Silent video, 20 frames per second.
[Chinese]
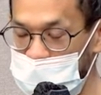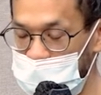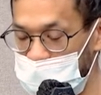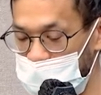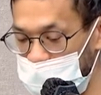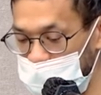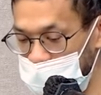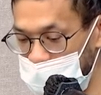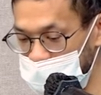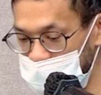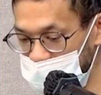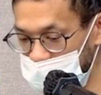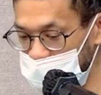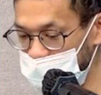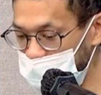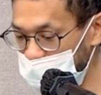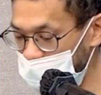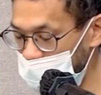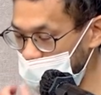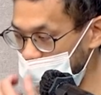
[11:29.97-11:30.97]
好，那这个
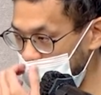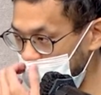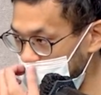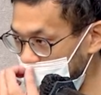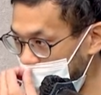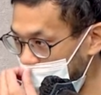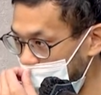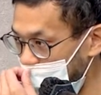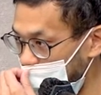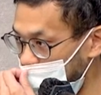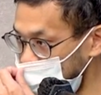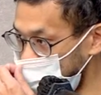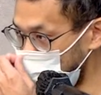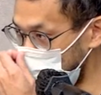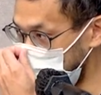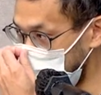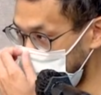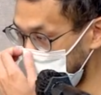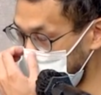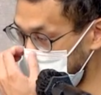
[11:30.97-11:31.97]
部分呢，因为
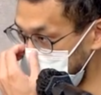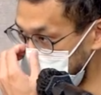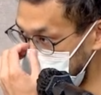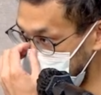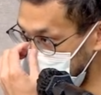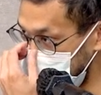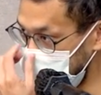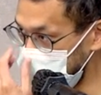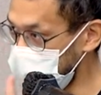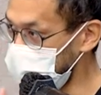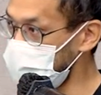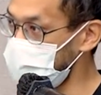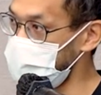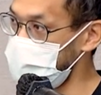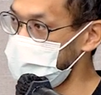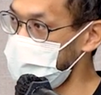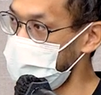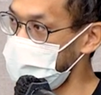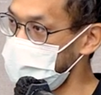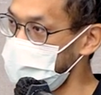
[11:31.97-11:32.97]
你要去侦测各个
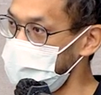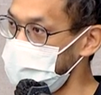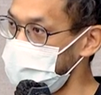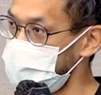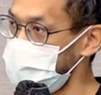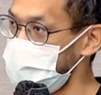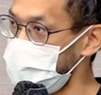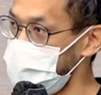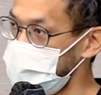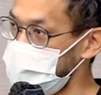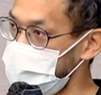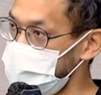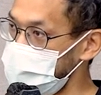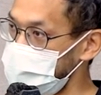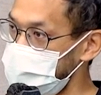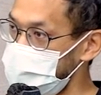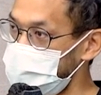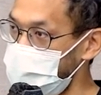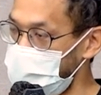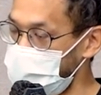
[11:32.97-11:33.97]
平台的名称
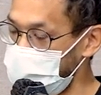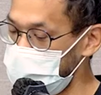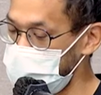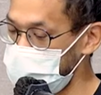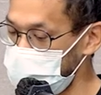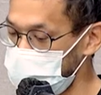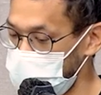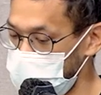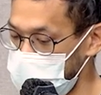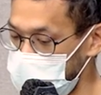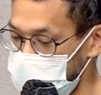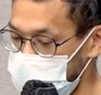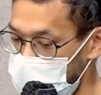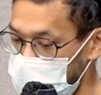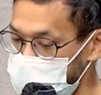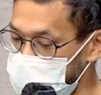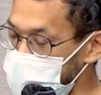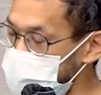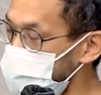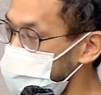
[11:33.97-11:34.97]
跟版本，所以它
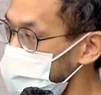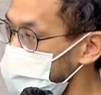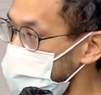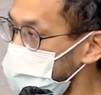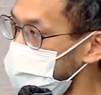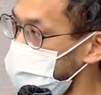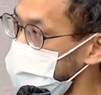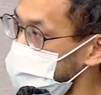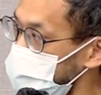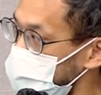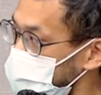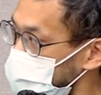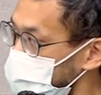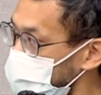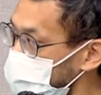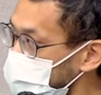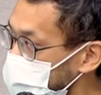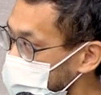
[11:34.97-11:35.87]
必须使用